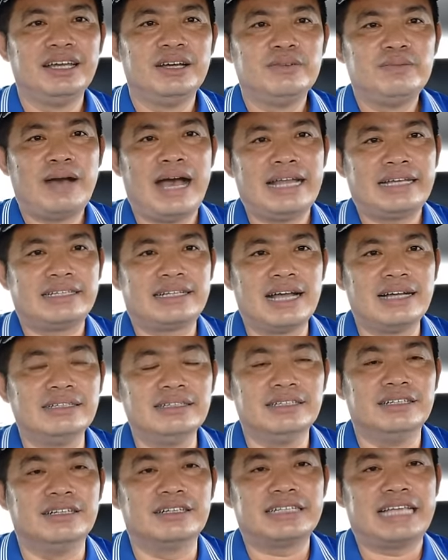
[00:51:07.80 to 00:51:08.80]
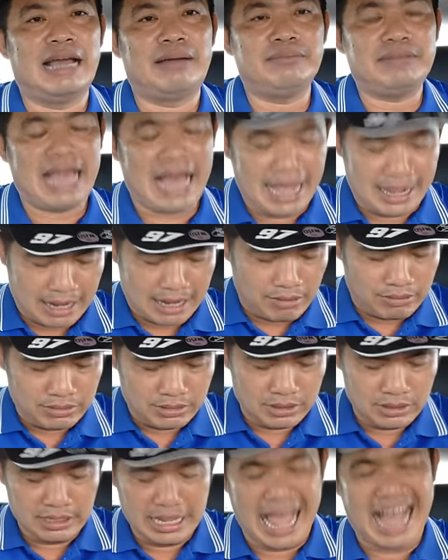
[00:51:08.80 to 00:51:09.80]
phanh cứng được giảm giá không
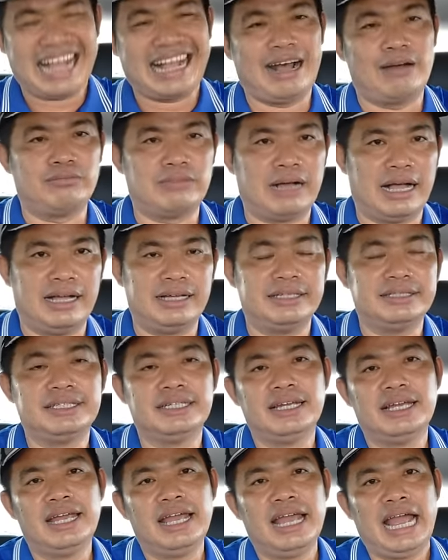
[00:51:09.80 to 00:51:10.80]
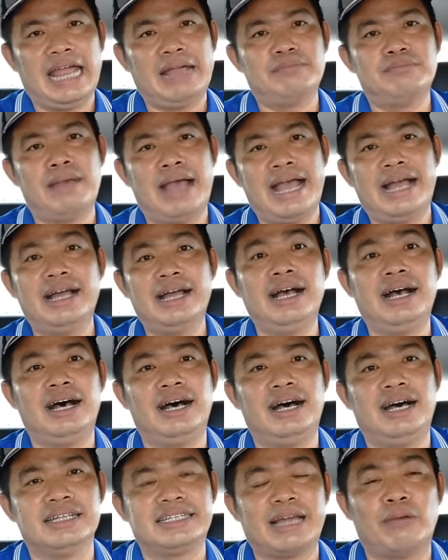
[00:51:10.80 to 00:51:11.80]
dạ không ạ à. em bán
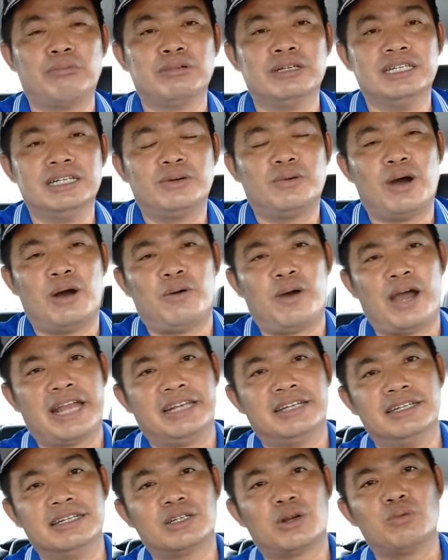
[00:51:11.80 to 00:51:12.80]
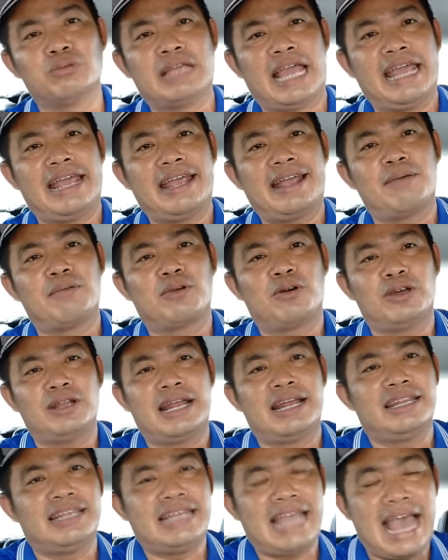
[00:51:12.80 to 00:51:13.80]
uh, trong nước và ngoài nước cũng vậy không có
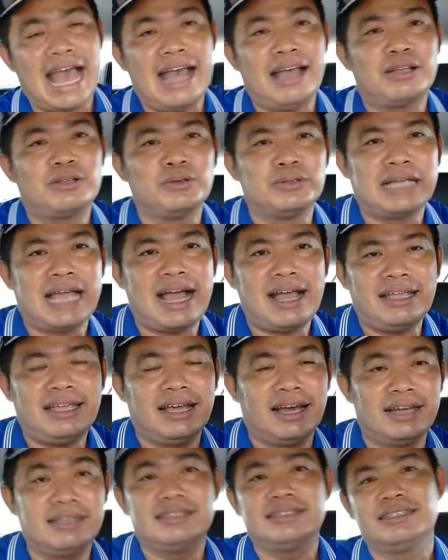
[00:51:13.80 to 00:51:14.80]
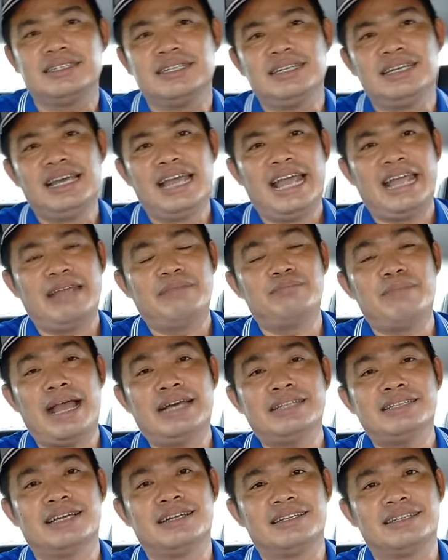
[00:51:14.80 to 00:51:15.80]
nên giá xuống giá gì hết em
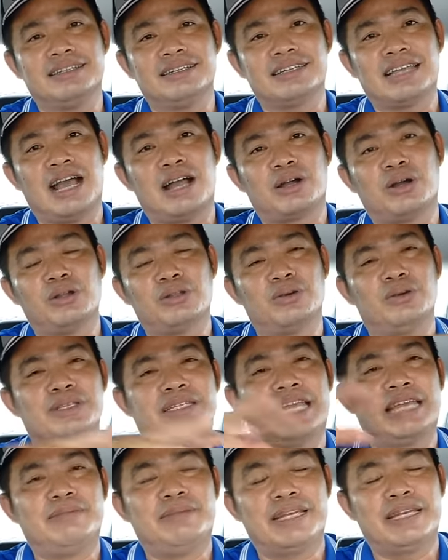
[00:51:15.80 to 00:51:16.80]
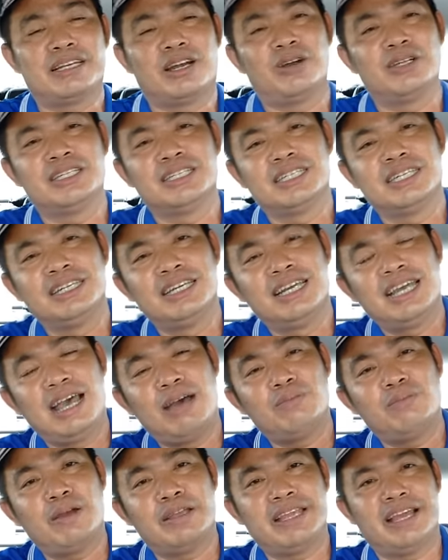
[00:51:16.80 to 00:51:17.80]
bán từ trước giờ cô chú anh chị biết rồi
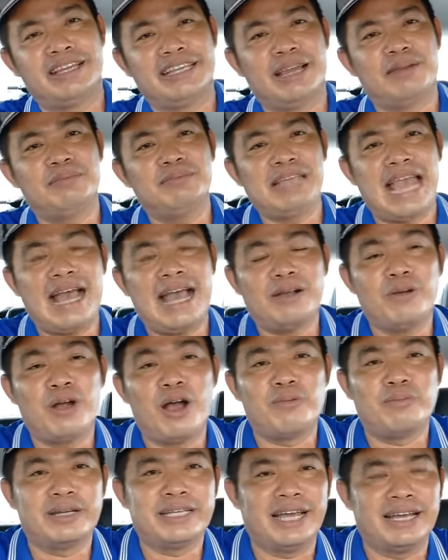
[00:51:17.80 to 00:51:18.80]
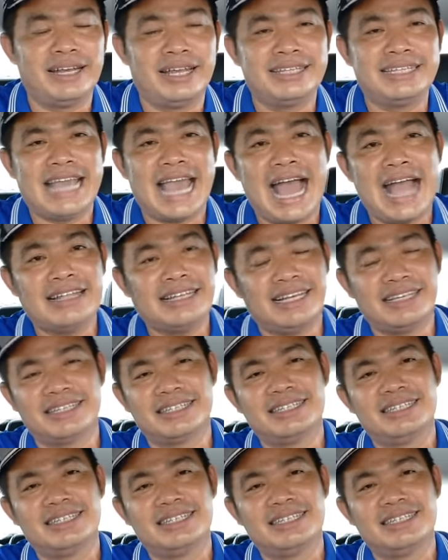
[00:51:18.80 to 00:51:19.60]
không bao giờ giảm giá cũng không bao giờ lên giá nha